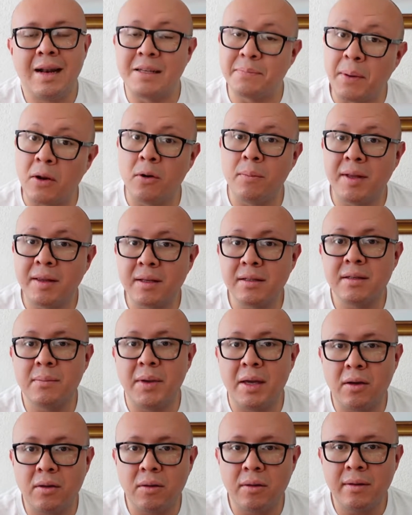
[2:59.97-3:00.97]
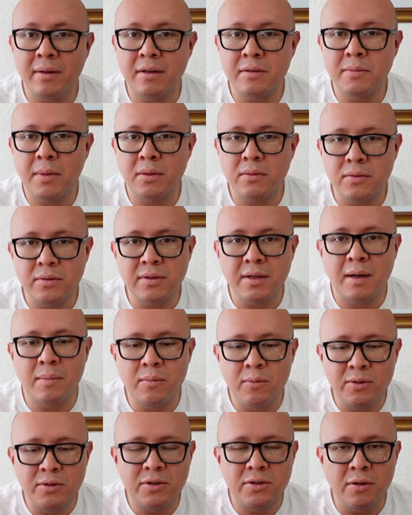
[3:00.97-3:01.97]
Las palomitas de microondas me gustan
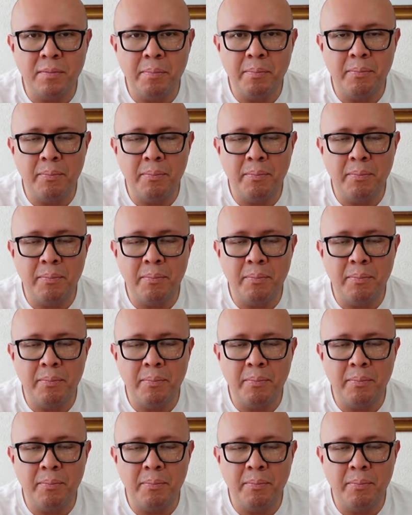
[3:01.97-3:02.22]
mucho,